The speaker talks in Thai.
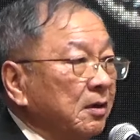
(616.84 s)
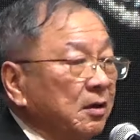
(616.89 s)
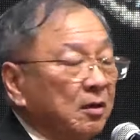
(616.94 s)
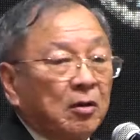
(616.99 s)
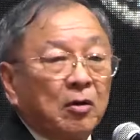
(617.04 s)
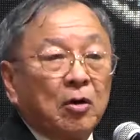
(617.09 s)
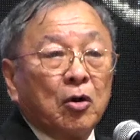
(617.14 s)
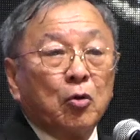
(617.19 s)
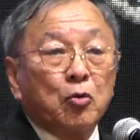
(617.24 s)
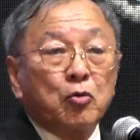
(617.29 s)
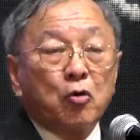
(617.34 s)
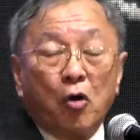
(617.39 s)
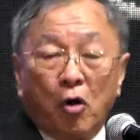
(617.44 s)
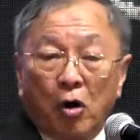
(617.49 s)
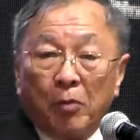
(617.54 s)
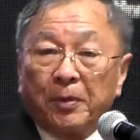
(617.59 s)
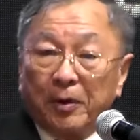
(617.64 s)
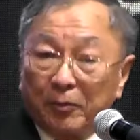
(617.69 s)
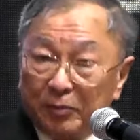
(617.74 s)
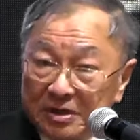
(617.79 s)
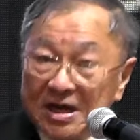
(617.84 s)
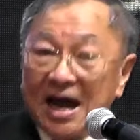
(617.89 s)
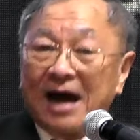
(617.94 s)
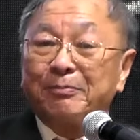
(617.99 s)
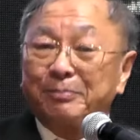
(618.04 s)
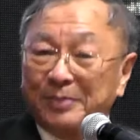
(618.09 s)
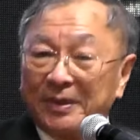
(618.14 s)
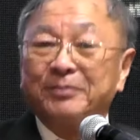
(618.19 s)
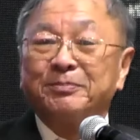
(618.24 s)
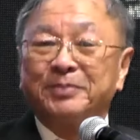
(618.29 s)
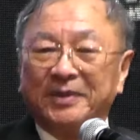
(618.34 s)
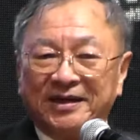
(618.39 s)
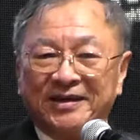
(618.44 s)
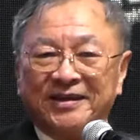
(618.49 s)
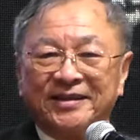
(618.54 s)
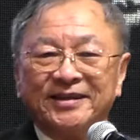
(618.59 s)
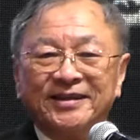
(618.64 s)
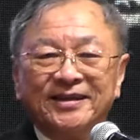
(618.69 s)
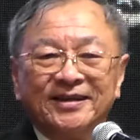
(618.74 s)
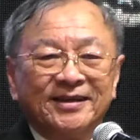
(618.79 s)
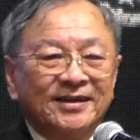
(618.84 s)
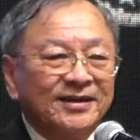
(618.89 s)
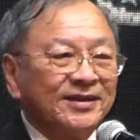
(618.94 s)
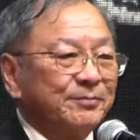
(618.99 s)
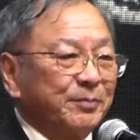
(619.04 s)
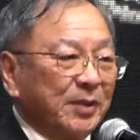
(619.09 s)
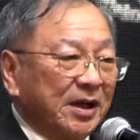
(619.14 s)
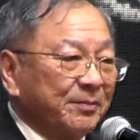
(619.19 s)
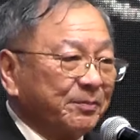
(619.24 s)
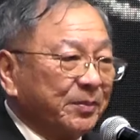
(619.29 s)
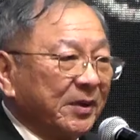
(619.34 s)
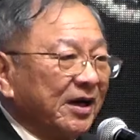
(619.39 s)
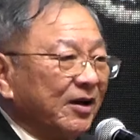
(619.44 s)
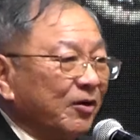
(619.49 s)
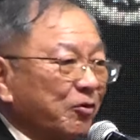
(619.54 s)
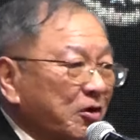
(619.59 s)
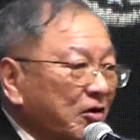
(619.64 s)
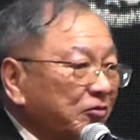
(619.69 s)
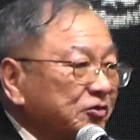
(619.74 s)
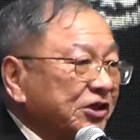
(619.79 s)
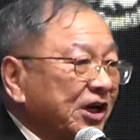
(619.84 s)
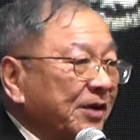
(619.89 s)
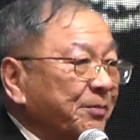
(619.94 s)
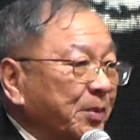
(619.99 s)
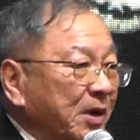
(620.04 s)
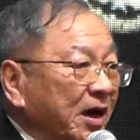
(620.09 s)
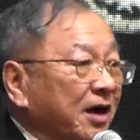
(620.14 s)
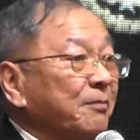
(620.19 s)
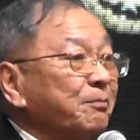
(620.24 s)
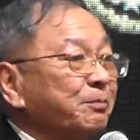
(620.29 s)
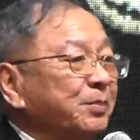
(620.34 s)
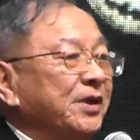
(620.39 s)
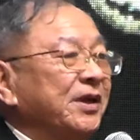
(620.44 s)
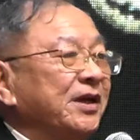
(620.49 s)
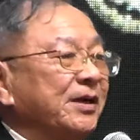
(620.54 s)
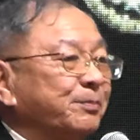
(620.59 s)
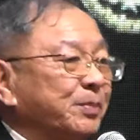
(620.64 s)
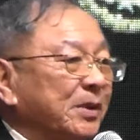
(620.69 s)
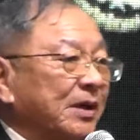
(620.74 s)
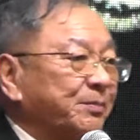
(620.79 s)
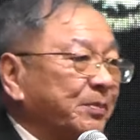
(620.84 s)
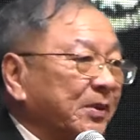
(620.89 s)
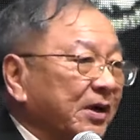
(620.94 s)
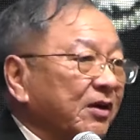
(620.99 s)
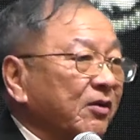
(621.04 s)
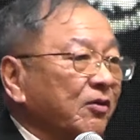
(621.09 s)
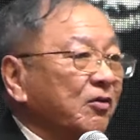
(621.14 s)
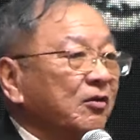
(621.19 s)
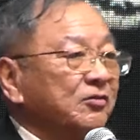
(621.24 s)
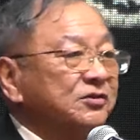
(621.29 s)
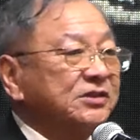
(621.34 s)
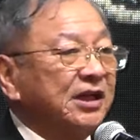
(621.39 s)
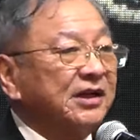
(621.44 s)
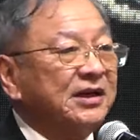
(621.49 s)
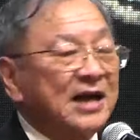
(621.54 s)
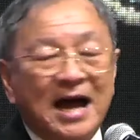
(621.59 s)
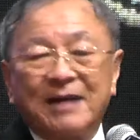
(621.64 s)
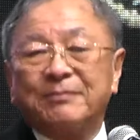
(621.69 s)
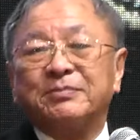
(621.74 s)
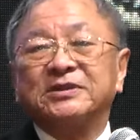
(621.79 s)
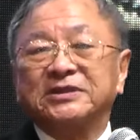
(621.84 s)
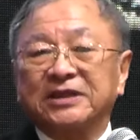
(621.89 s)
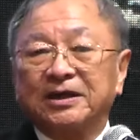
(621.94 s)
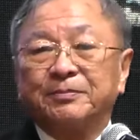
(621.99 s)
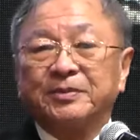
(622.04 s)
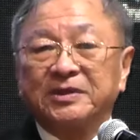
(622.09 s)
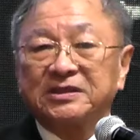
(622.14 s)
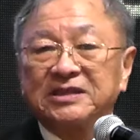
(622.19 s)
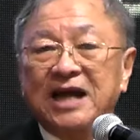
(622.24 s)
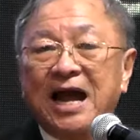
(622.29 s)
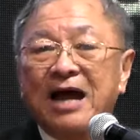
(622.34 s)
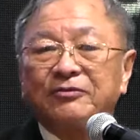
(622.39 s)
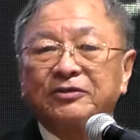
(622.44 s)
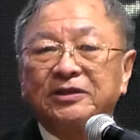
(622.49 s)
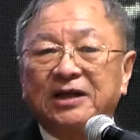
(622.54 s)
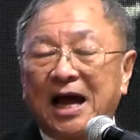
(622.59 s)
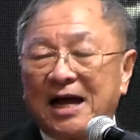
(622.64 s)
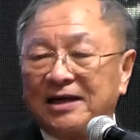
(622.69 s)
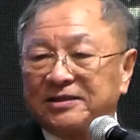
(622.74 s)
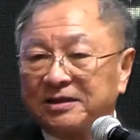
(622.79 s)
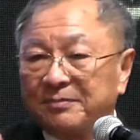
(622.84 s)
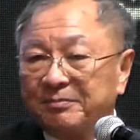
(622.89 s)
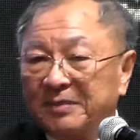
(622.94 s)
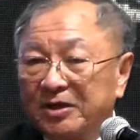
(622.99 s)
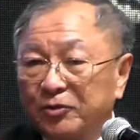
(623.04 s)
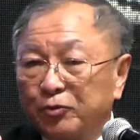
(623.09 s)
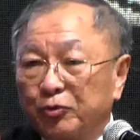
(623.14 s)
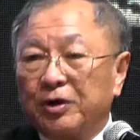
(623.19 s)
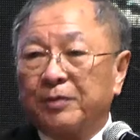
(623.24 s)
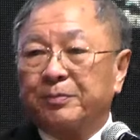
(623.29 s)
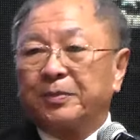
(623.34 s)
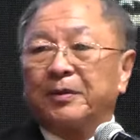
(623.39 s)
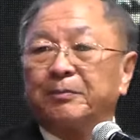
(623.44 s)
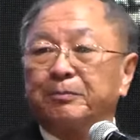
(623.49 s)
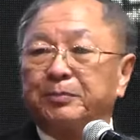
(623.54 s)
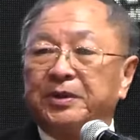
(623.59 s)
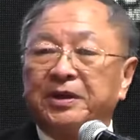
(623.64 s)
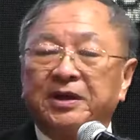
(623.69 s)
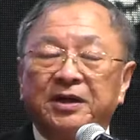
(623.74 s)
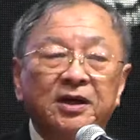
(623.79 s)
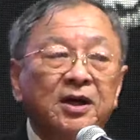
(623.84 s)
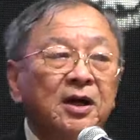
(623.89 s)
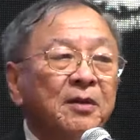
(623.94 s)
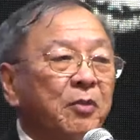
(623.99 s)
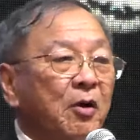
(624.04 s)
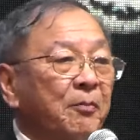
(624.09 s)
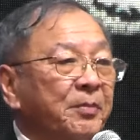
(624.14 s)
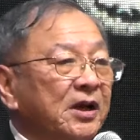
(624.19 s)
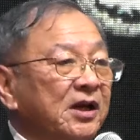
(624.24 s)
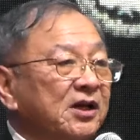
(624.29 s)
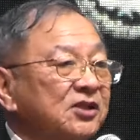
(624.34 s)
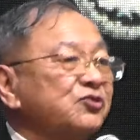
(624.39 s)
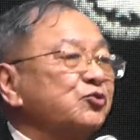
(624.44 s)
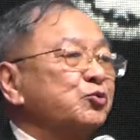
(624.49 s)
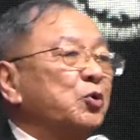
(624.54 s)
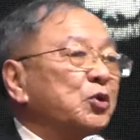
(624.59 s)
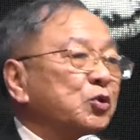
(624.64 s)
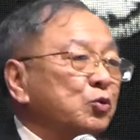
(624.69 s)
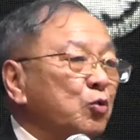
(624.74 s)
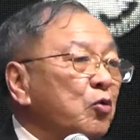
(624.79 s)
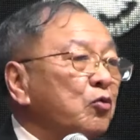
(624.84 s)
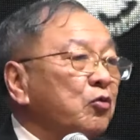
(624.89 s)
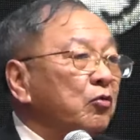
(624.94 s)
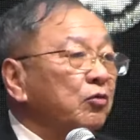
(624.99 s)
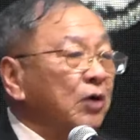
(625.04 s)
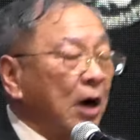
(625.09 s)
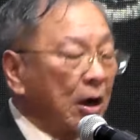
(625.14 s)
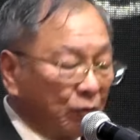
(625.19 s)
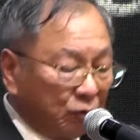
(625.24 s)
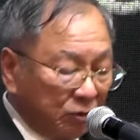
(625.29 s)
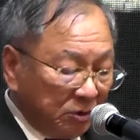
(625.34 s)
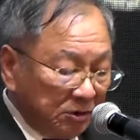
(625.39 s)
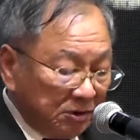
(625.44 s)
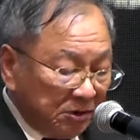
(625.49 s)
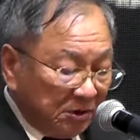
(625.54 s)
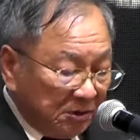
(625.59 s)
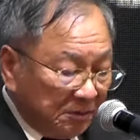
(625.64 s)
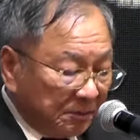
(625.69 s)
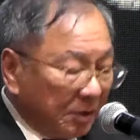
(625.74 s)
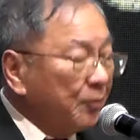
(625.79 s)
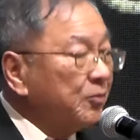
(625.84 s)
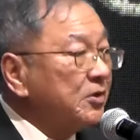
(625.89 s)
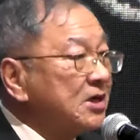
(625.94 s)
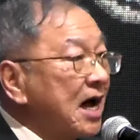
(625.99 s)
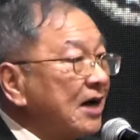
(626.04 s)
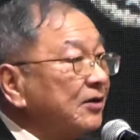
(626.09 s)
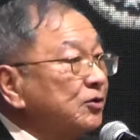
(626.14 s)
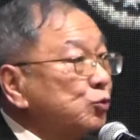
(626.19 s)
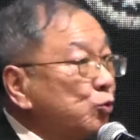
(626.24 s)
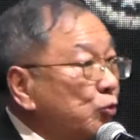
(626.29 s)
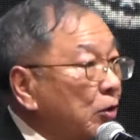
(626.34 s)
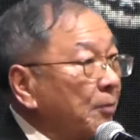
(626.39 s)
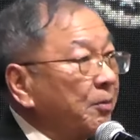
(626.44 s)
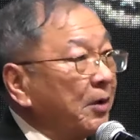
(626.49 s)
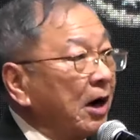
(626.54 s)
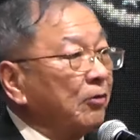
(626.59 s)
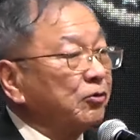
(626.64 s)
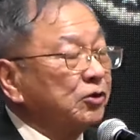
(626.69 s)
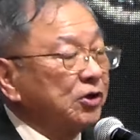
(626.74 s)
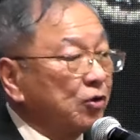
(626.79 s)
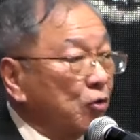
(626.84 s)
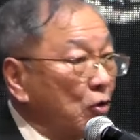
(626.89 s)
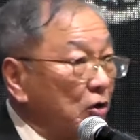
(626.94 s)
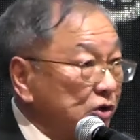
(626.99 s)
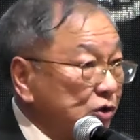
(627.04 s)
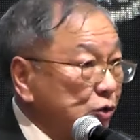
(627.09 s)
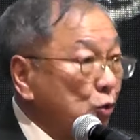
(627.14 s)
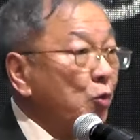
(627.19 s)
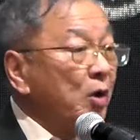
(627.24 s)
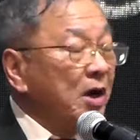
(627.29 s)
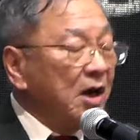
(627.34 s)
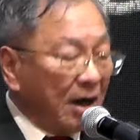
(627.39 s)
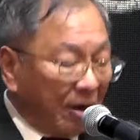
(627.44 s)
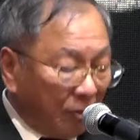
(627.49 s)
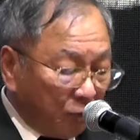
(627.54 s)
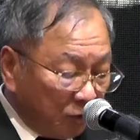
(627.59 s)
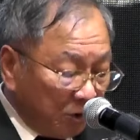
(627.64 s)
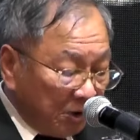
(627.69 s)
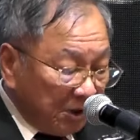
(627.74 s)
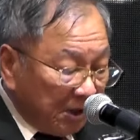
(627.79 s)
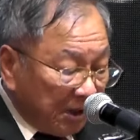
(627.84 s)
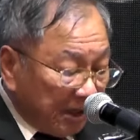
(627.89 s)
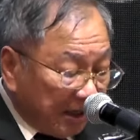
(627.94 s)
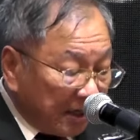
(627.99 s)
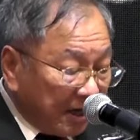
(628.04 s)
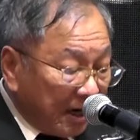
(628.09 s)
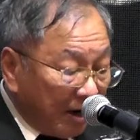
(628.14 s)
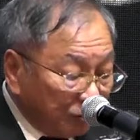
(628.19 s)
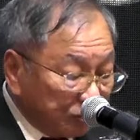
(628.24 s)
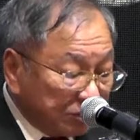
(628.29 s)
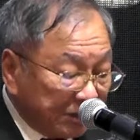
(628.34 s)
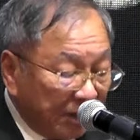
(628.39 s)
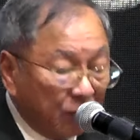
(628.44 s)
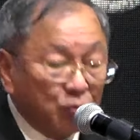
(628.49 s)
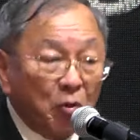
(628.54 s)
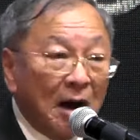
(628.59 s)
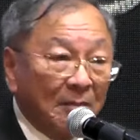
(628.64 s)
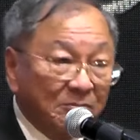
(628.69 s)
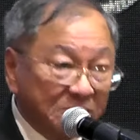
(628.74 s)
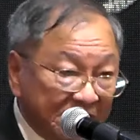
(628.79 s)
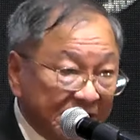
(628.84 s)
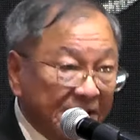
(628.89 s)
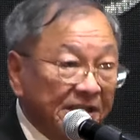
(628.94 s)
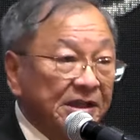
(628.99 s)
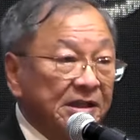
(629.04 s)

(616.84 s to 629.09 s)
เราขอพระวิญญาณเปิดเผย เปิดเผยเราเข้าใจพระคัมภีร์เปิดเผยเราเข้าใจน้ำพระทัยพระเจ้าที่อาจจะไม่อยู่ในพระคัมภีร์เพราะเป็นเรื่องส่วนตัวของเราพระวิญญาณอยู่กับเราที่คอยช่วยเราให้เข้าใจความจริง